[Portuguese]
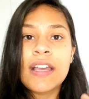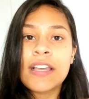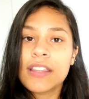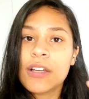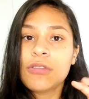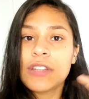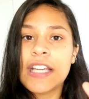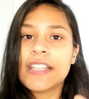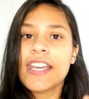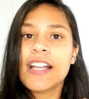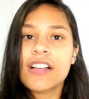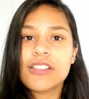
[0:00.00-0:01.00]
Então,
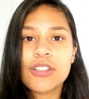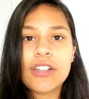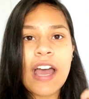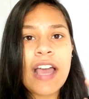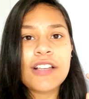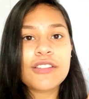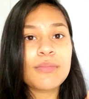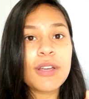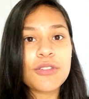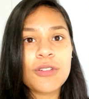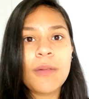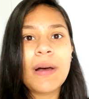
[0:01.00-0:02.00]
tentem relacionar. Isso me
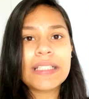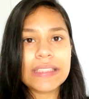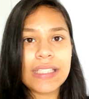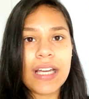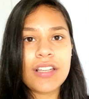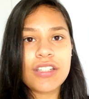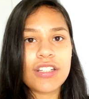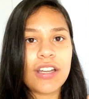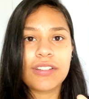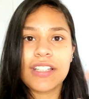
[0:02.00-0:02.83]
ajudou bastante, né?